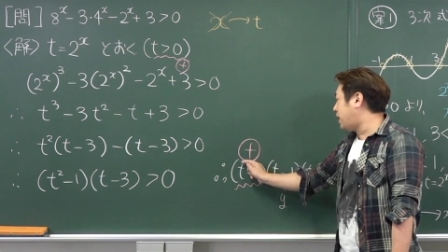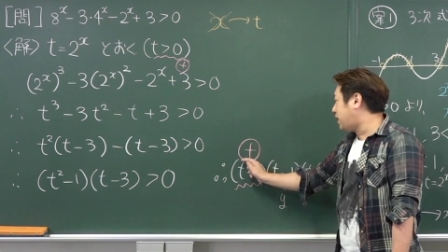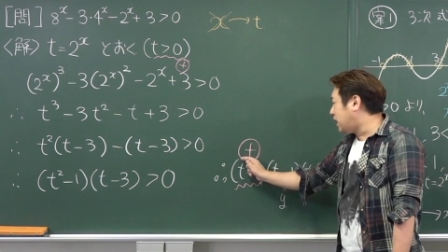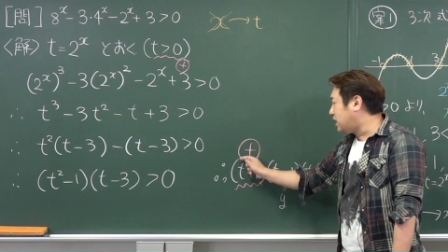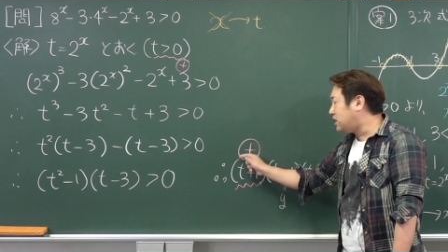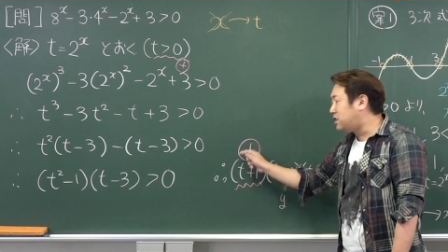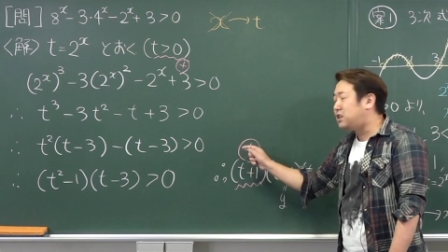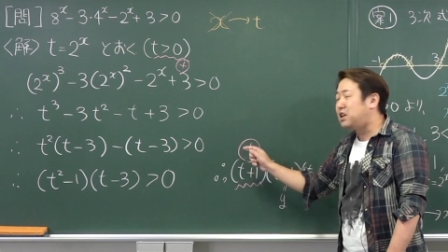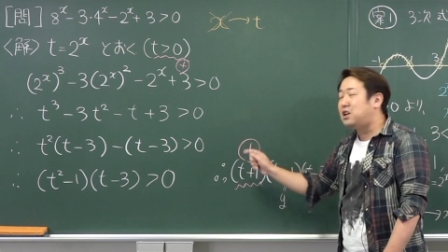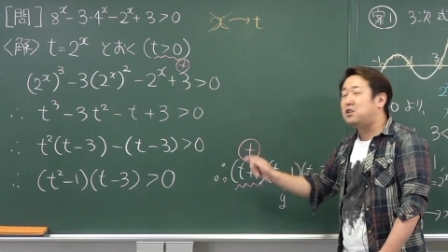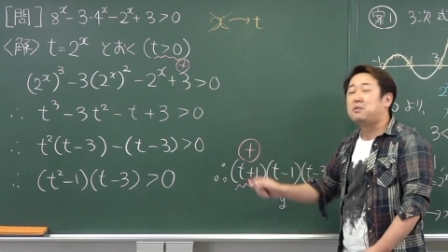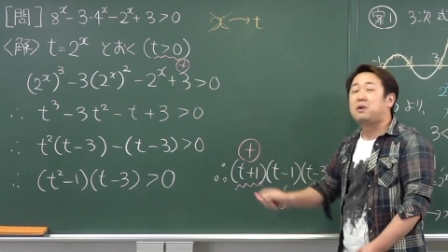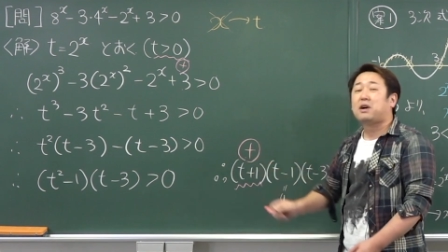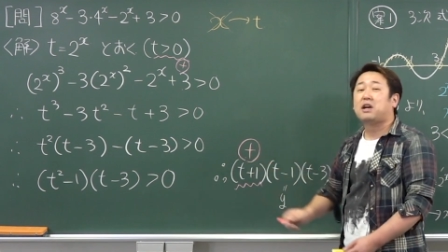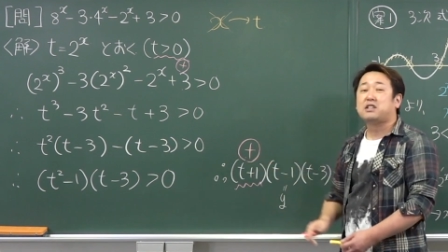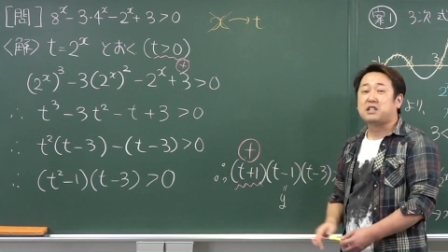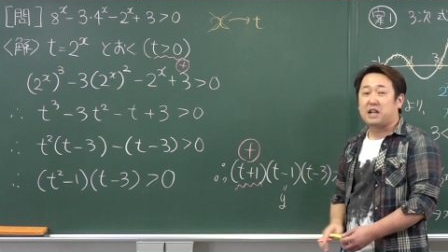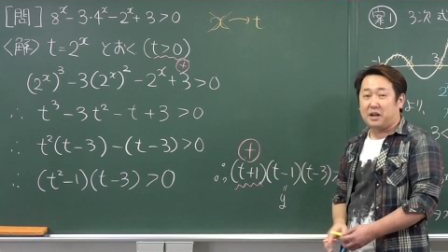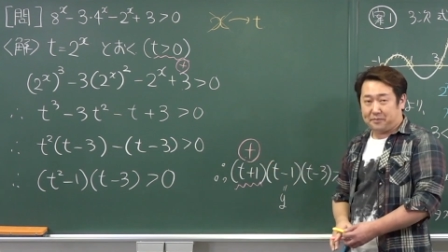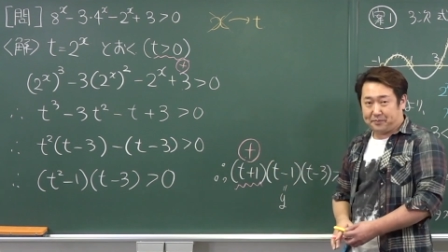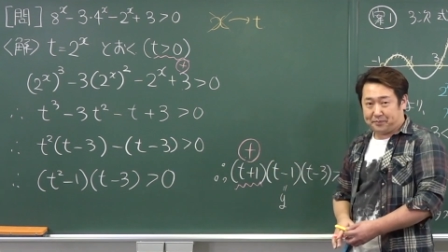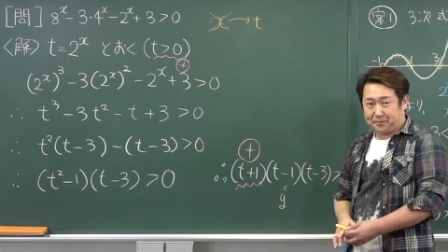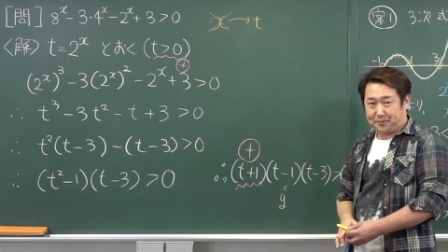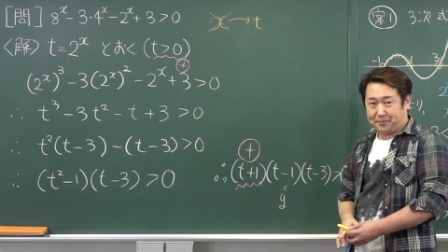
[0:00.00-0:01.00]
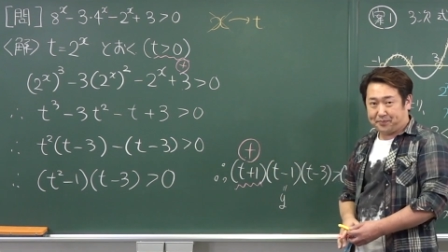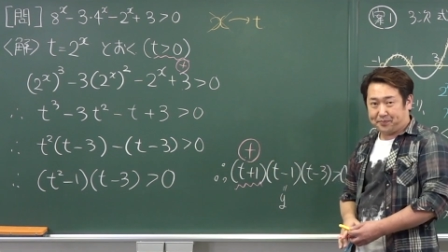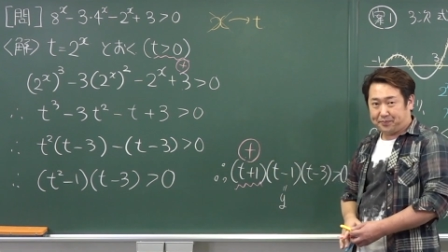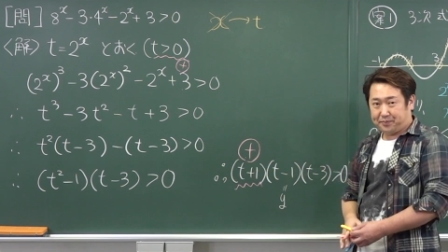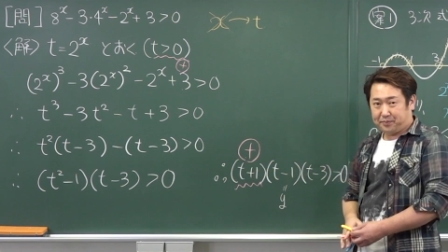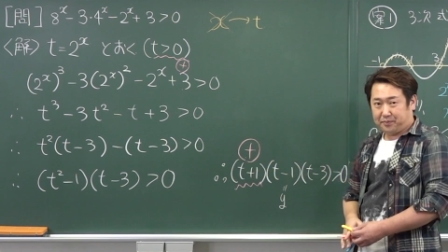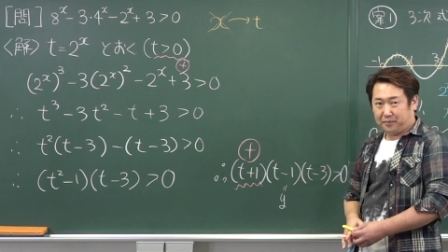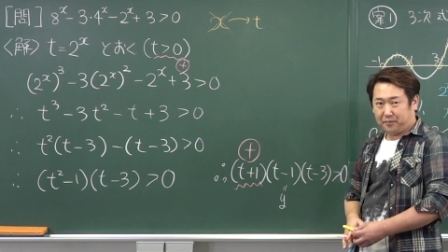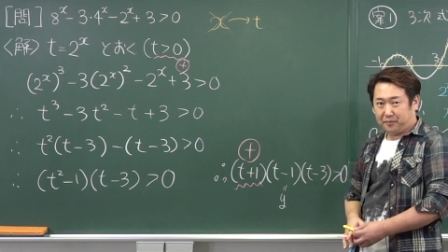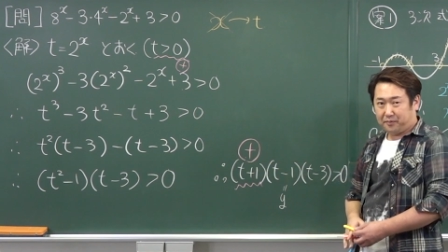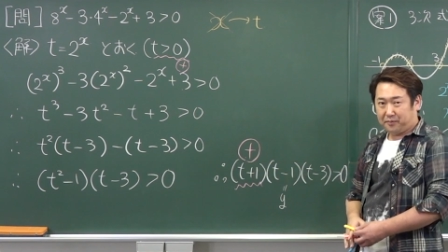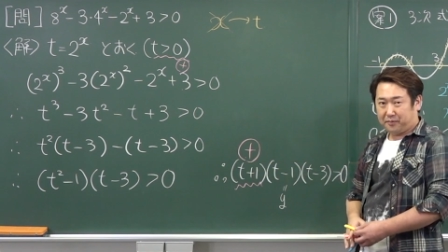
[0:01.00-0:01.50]
かってるわけじゃん。
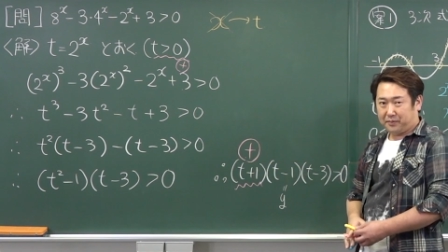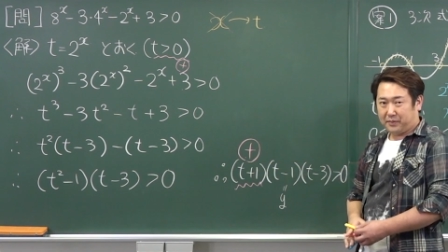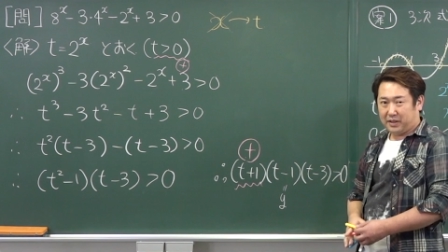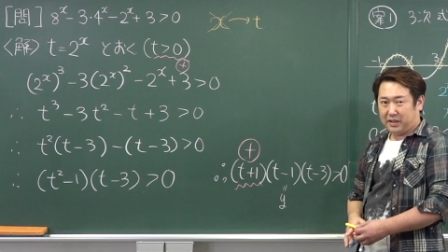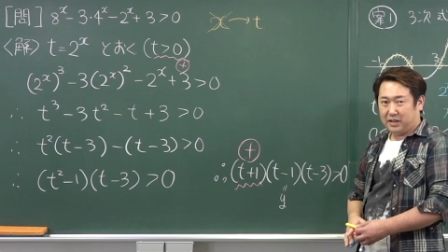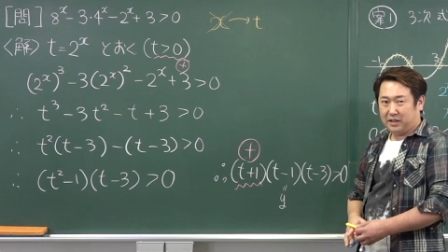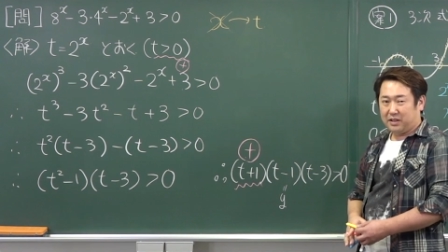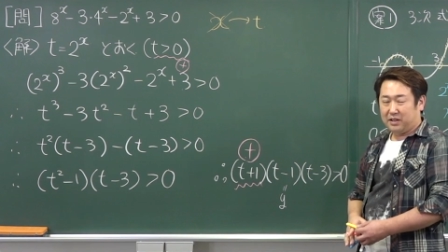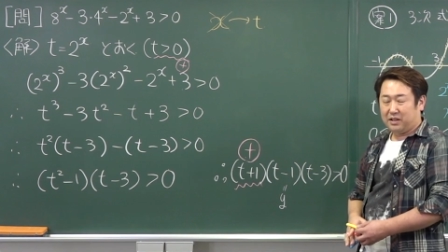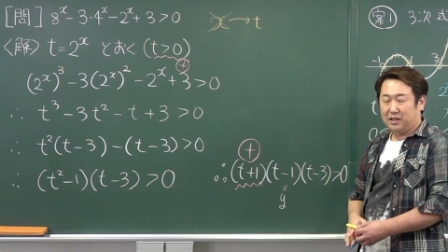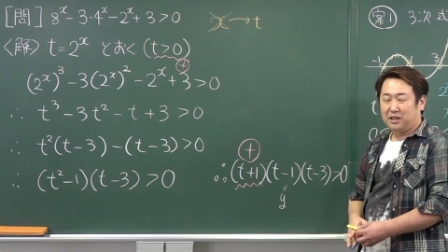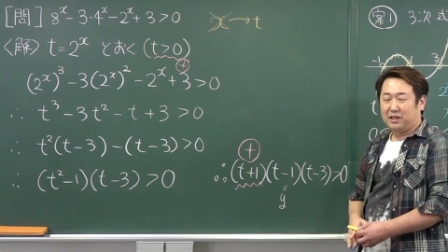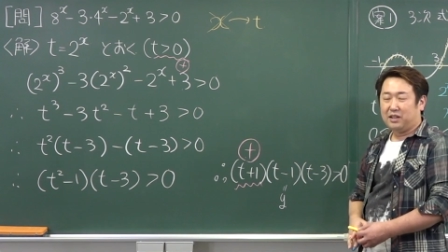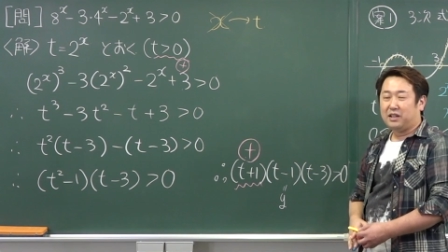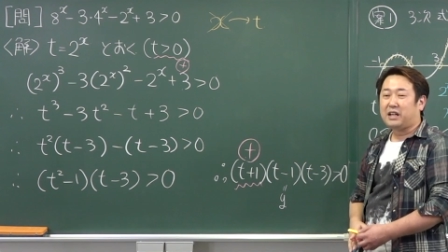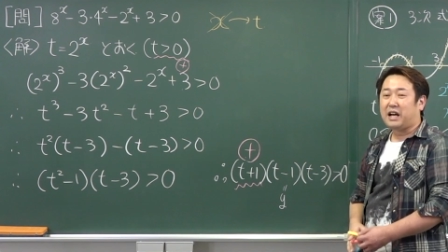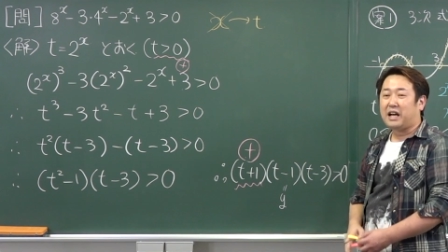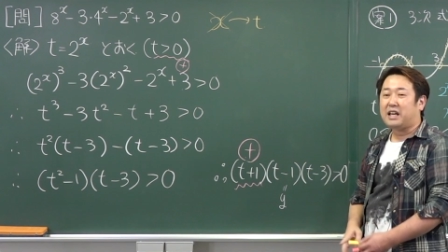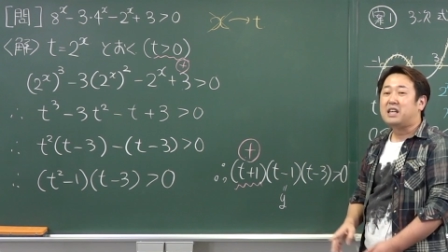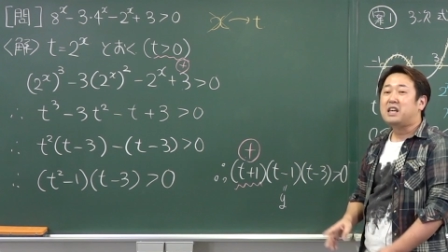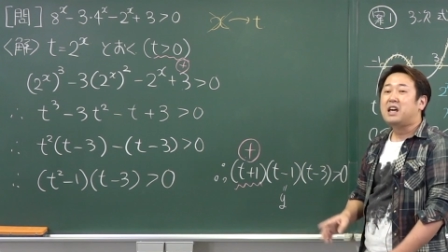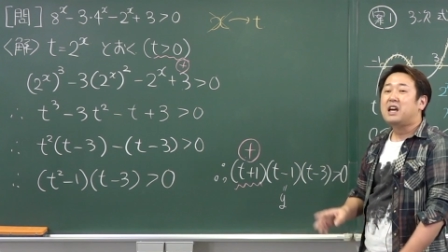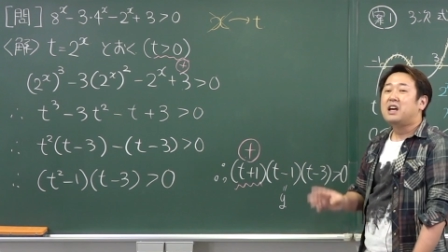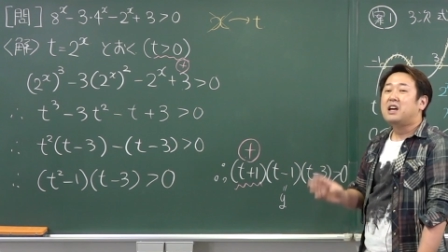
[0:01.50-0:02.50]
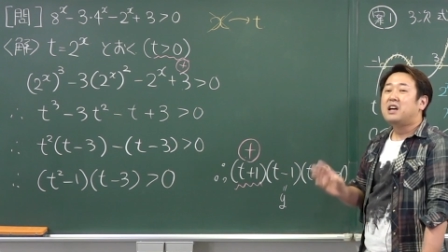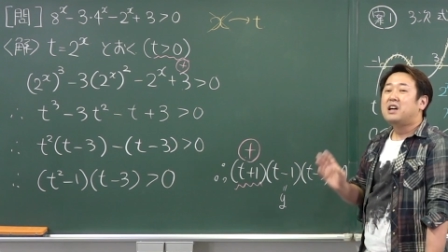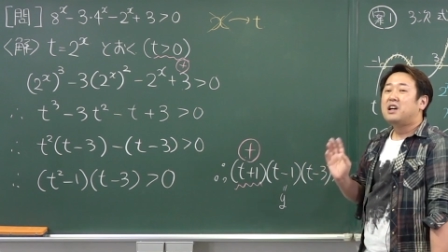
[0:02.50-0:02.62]
いいかい